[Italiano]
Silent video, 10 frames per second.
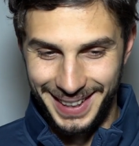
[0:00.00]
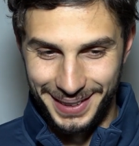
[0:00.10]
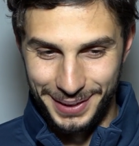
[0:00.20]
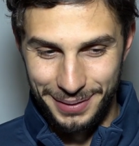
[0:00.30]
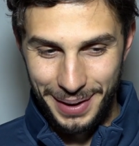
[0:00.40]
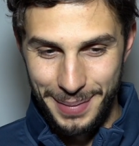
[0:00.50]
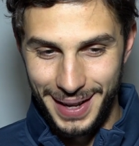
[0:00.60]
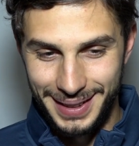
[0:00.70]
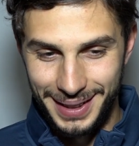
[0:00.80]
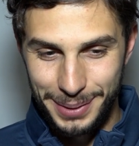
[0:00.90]
erano
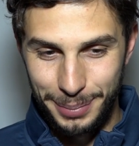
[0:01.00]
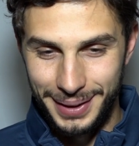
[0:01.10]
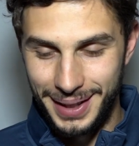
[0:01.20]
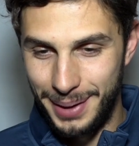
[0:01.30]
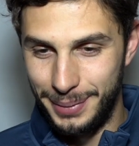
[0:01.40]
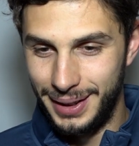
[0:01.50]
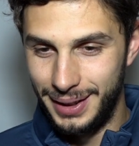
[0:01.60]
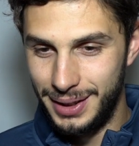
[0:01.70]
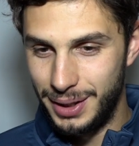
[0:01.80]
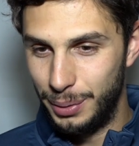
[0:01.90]
prementi di aspettarmi,
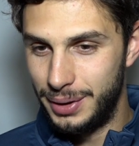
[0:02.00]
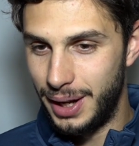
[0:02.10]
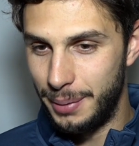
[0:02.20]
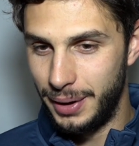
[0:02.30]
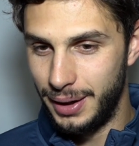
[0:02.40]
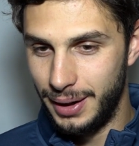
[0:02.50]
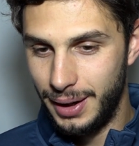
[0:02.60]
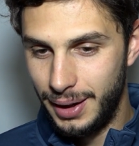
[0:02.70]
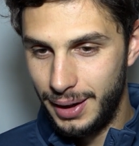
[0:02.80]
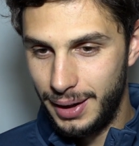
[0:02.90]
di, di salutarmi e,
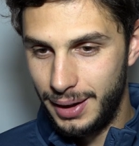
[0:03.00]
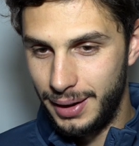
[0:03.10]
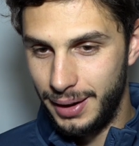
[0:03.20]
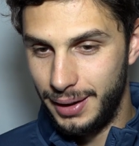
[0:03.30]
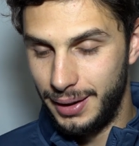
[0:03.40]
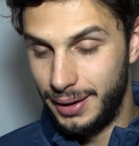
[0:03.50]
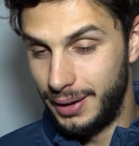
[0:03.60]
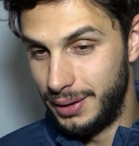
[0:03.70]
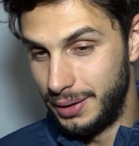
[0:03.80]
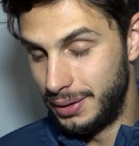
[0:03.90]

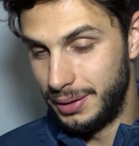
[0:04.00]
e